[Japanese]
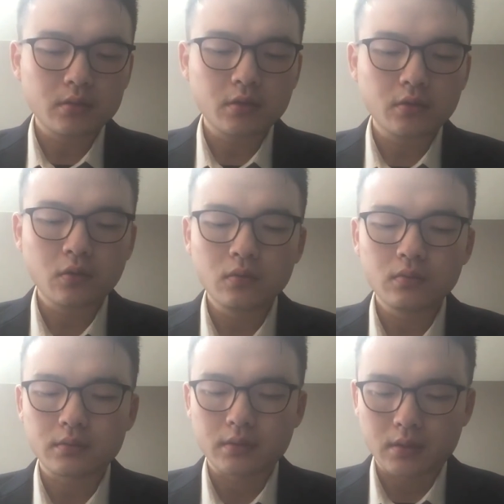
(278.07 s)
日
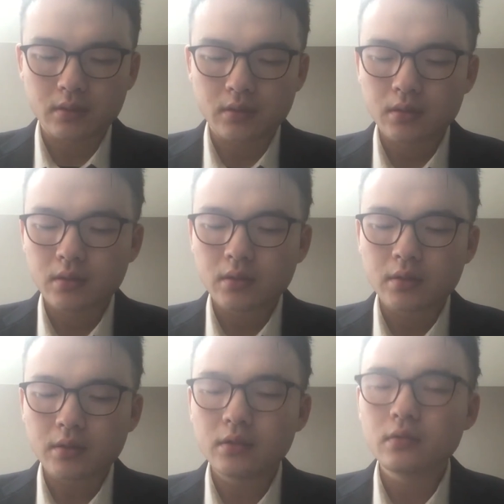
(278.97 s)
本や
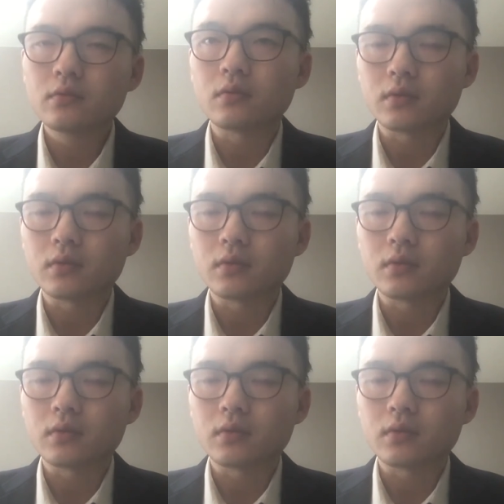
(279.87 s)
インド